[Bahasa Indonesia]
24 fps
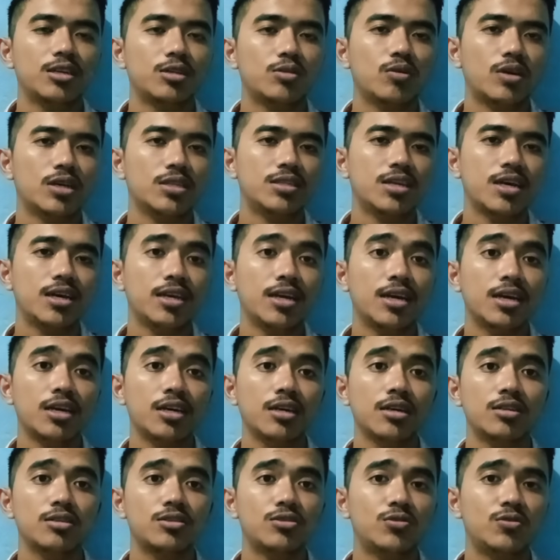itu aja
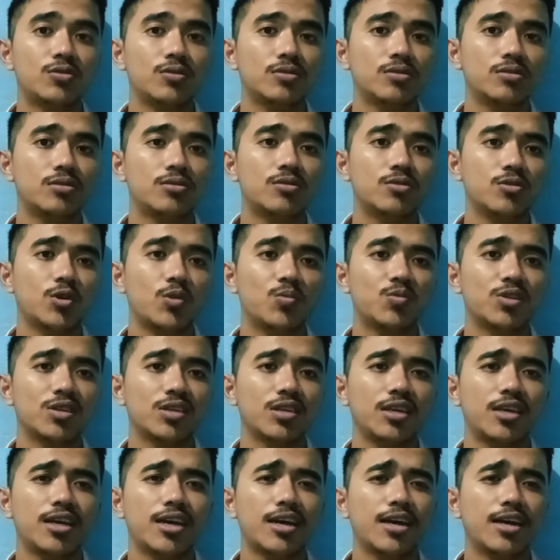ya cukup
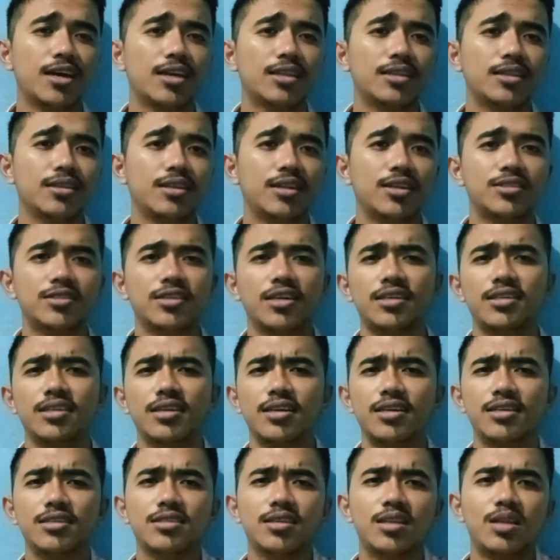sekian dari
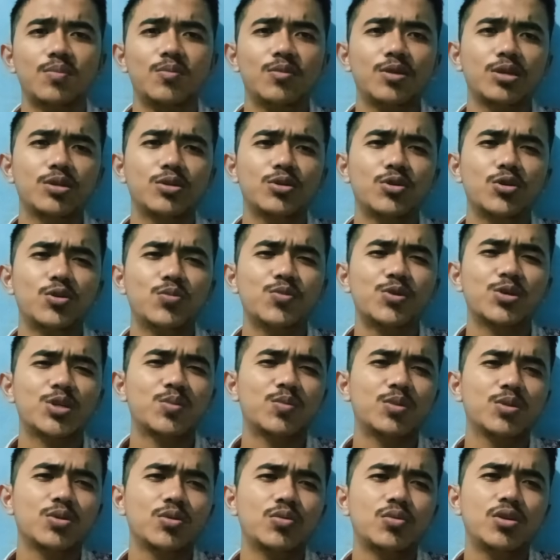saya Assalamualaikum
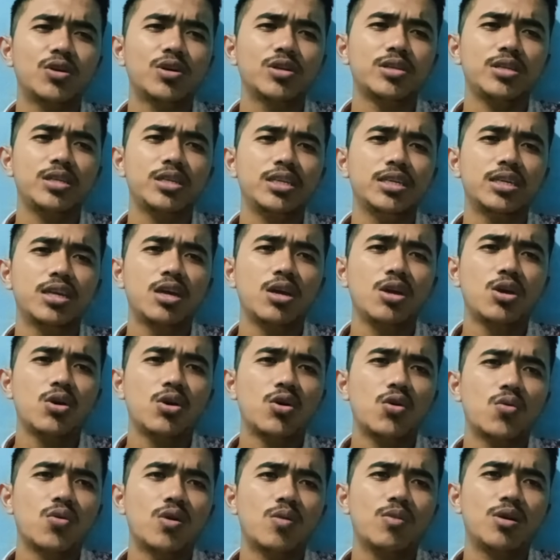warahmatullahi
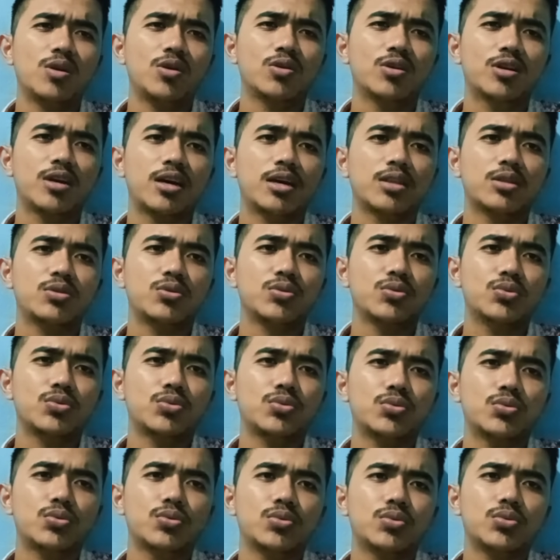
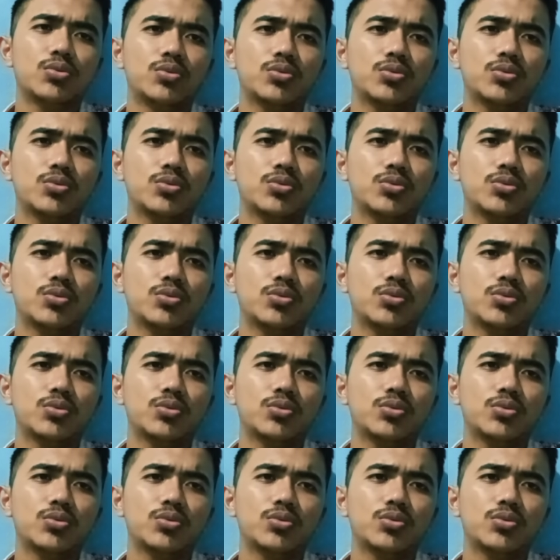wabarakatuh